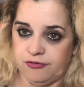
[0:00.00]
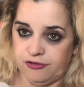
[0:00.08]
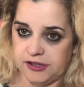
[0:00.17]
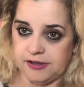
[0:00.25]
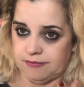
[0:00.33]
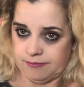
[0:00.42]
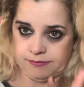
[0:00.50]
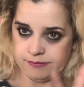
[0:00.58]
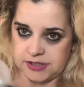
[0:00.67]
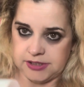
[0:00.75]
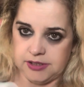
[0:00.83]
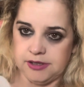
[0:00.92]
fin,
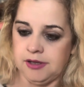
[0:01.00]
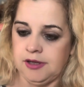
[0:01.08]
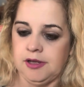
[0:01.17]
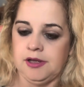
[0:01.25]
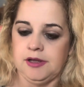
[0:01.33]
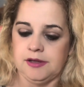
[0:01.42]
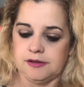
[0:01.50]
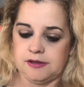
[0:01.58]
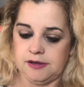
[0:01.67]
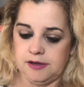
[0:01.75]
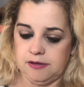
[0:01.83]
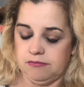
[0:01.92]
te,
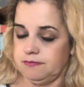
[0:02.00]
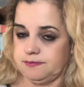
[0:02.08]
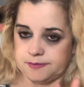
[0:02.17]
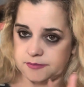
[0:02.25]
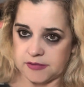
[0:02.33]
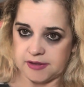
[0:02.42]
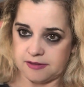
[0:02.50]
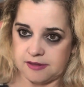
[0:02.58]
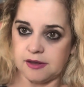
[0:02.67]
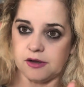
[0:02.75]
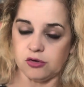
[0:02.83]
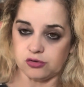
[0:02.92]
se,
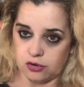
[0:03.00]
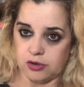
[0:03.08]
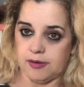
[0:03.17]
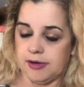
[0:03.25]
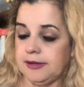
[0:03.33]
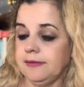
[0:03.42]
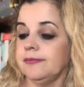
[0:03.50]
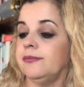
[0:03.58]
controla, ¿vale?